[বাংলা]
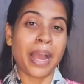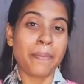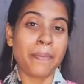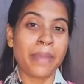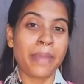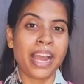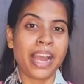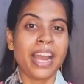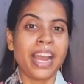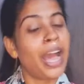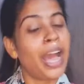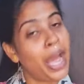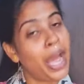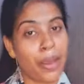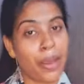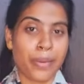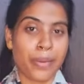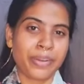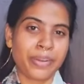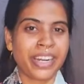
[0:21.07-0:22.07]
মা মা
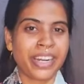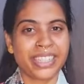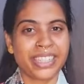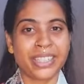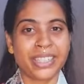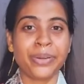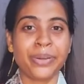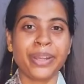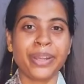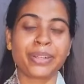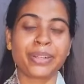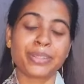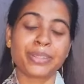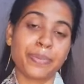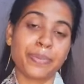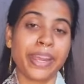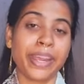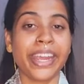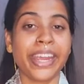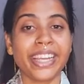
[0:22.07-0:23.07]
আমি ডাক্তারিতে চান্স
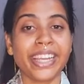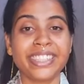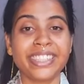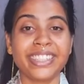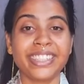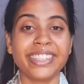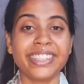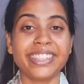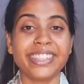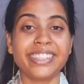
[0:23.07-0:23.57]
পেয়ে গেছি আমি